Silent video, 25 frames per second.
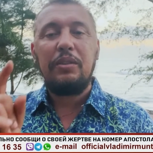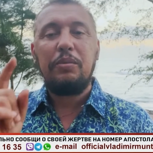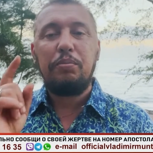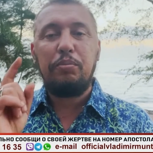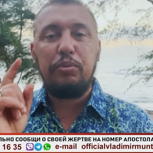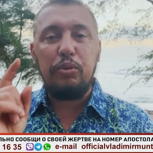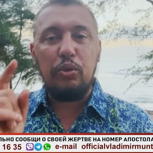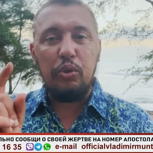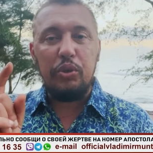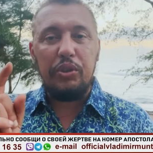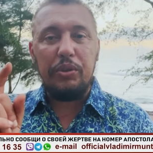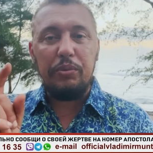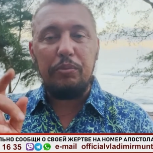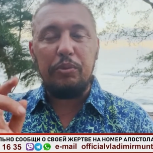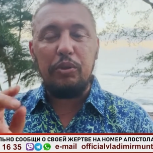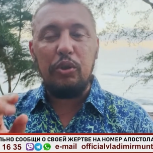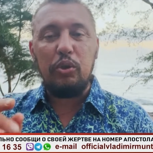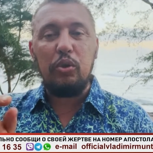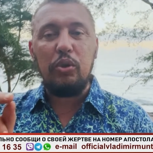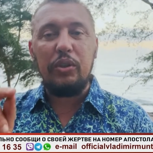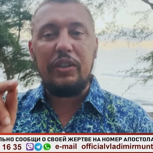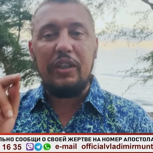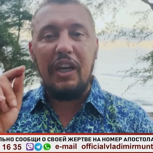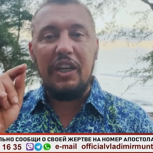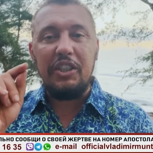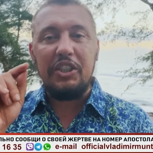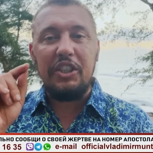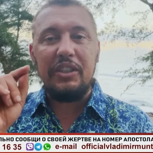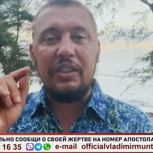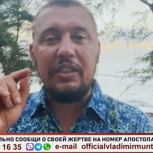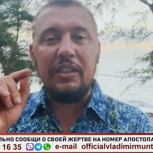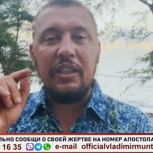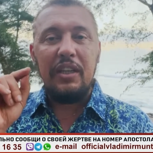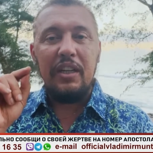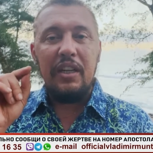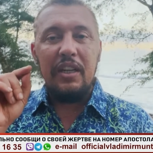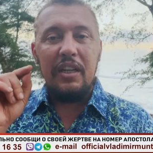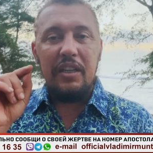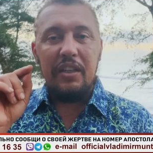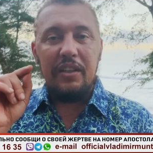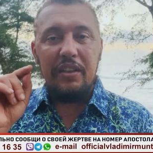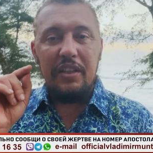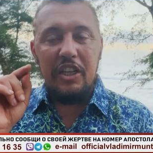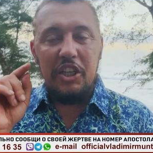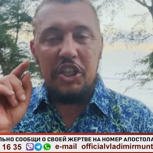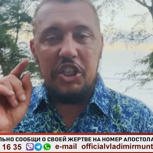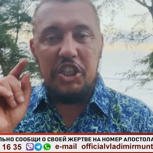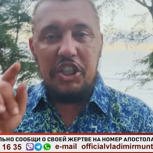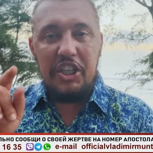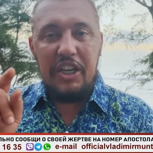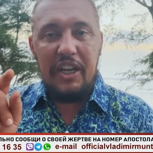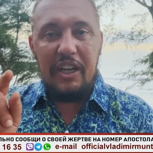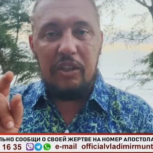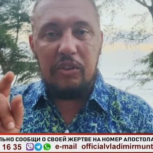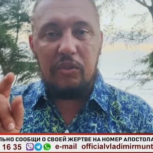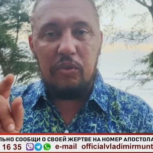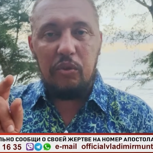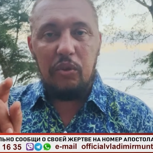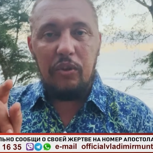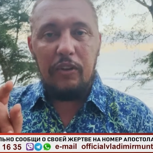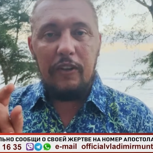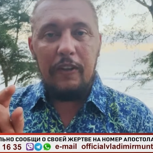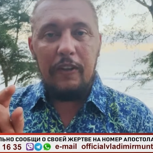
путь, Бог укажет на жертву.